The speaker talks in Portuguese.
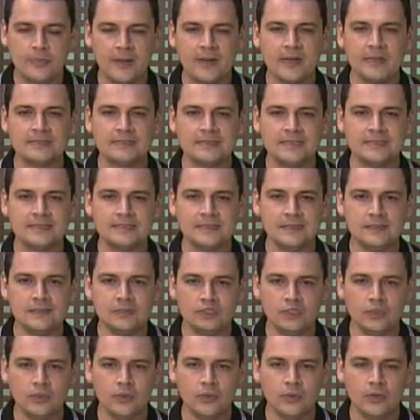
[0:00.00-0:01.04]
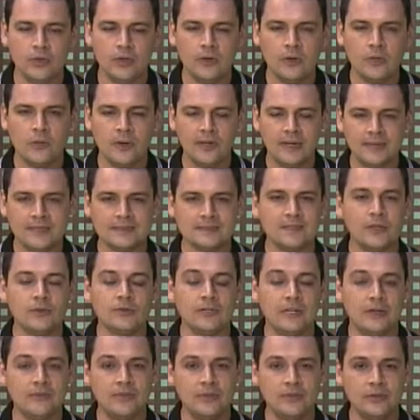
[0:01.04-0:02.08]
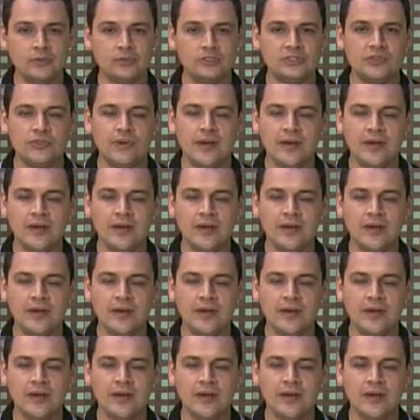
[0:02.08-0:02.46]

parece que sentiu uma lesão, tá vindo de